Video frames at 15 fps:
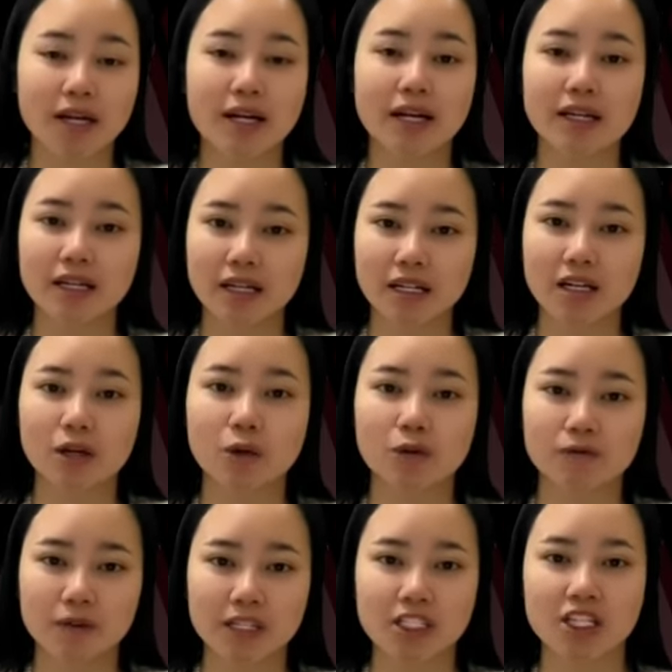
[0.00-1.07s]
để nghiên
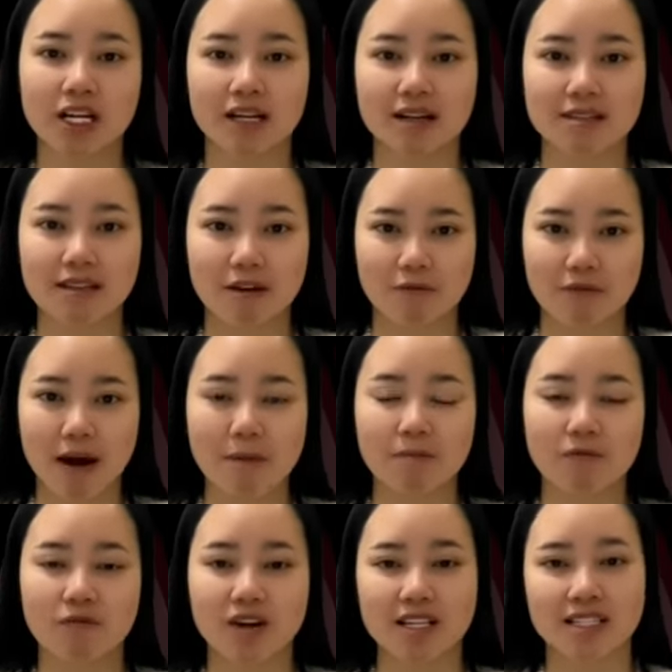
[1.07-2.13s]
cứu phát triển các giải
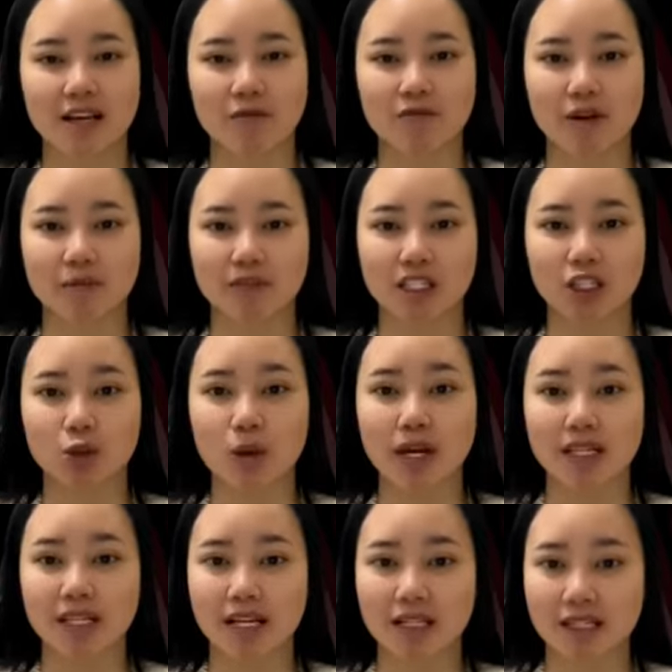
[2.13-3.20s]
pháp và sản phẩm trí tuệ
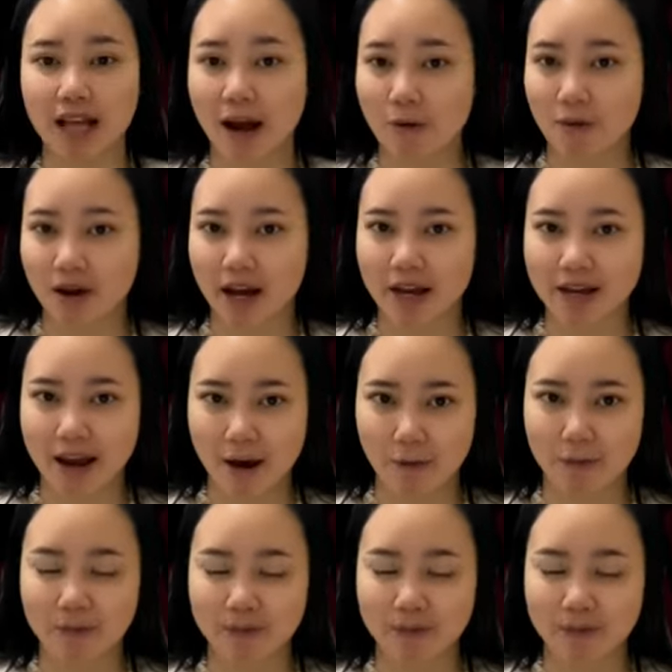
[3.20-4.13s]
nhân tạo AL.